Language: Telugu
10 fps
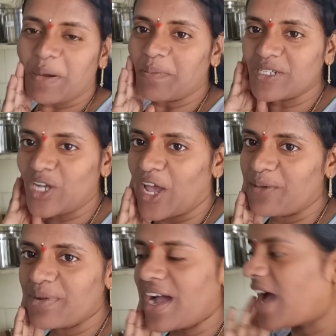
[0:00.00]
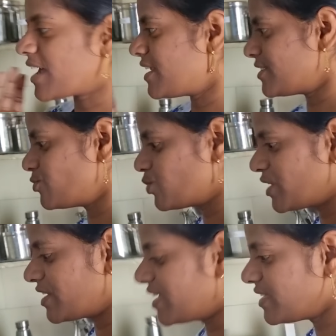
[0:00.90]
మా శానమ్మకు
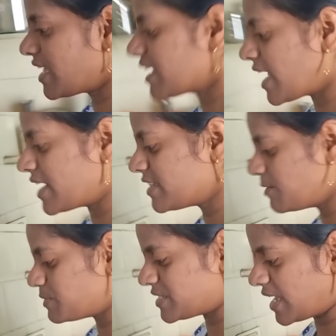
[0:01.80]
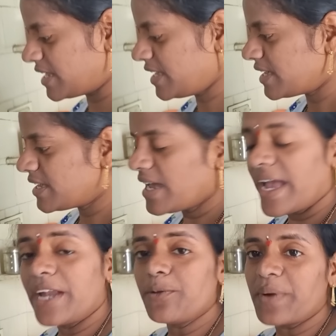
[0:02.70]
వేస్తుందండి దానికి అన్నం తినిపించాలి
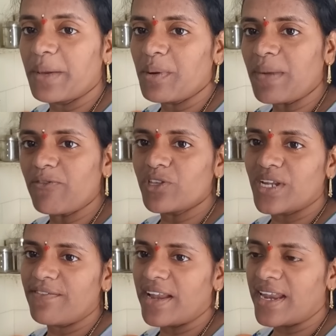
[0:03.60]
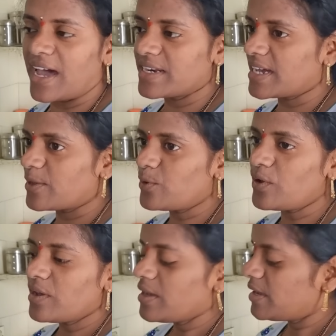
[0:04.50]
అండ్ ఇప్పుడేమో మా వదిన వాళ్ళ నాన్నగారు
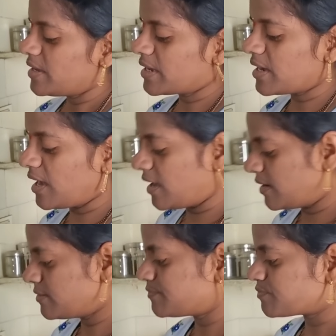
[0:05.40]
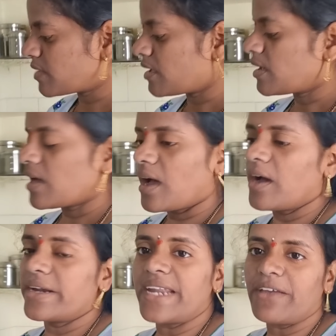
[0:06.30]
ఇంకా
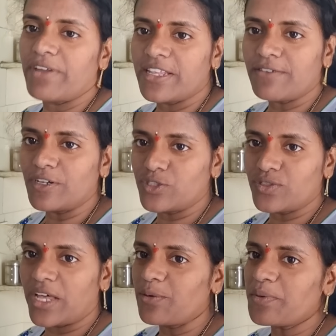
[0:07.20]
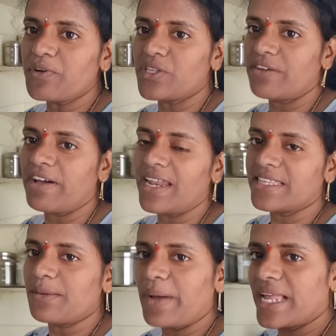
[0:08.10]
డ్రైవర్ అయితే వస్తున్నారు ఇప్పుడు వదిన వాళ్ళు అయితే
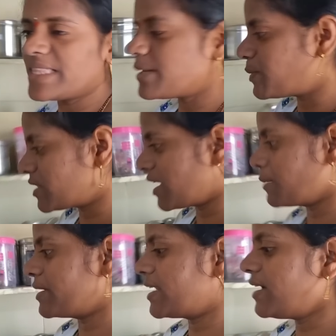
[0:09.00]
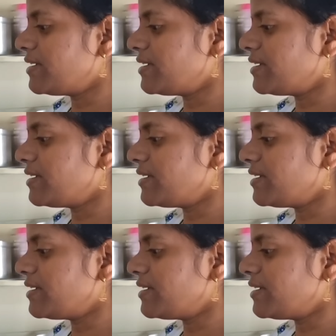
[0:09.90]
బయలుదేరిపోతారనమాట